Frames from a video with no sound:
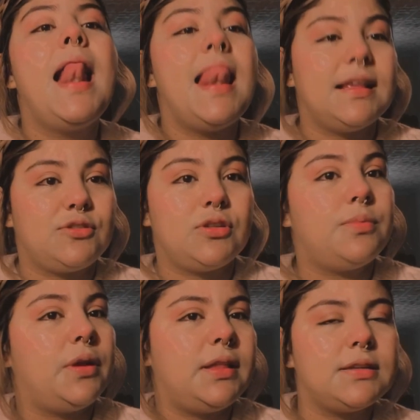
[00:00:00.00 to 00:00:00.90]
las cosas
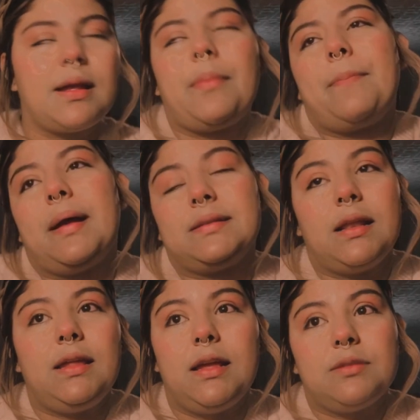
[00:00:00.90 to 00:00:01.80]
bonitas que me
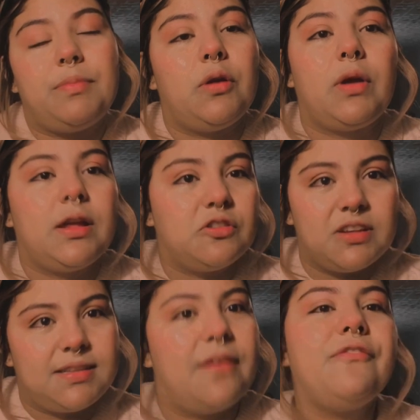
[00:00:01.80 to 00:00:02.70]
pasan y espero que ellos
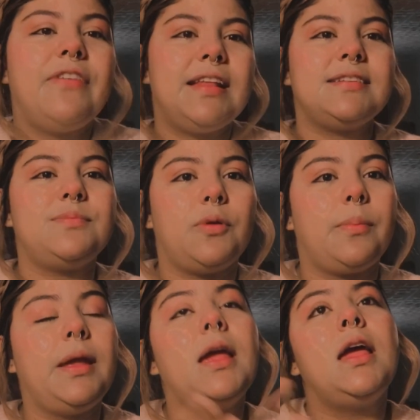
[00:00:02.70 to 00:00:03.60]
estén felices por
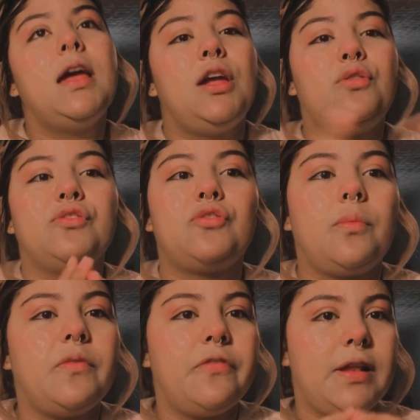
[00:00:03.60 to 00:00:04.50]
mí y yo estoy
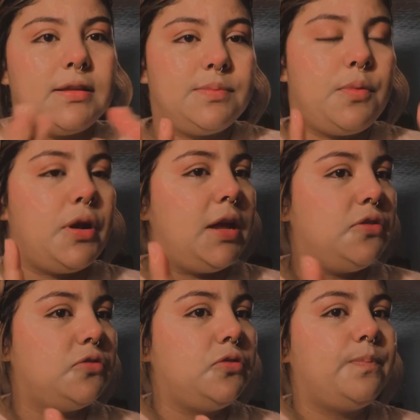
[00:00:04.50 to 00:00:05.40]
muy feliz por
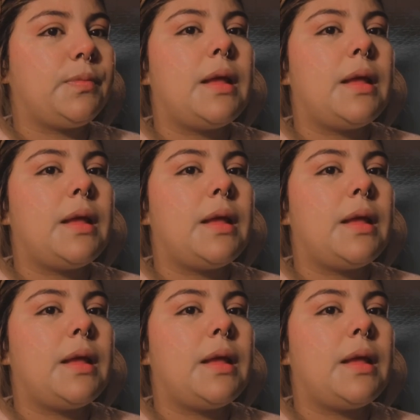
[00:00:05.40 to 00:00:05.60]
ellos,